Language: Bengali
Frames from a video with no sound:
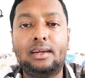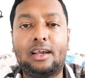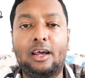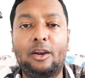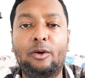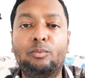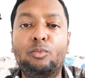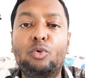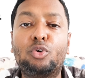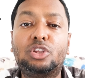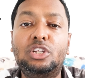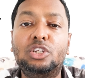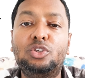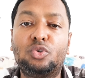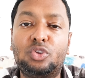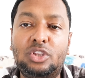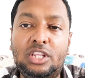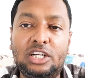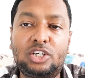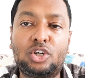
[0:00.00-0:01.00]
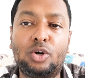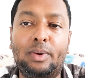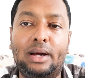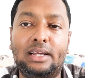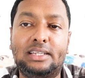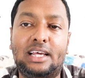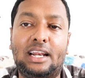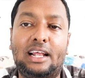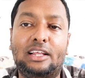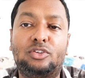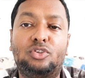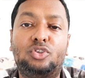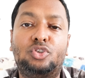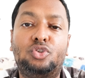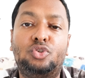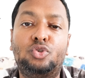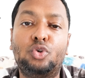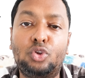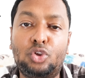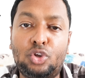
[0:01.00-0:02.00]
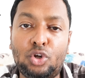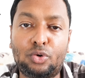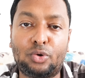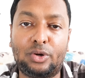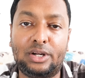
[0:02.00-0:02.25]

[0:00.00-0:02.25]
কারণ মুক্তিযুদ্ধের সময় যারা যুদ্ধ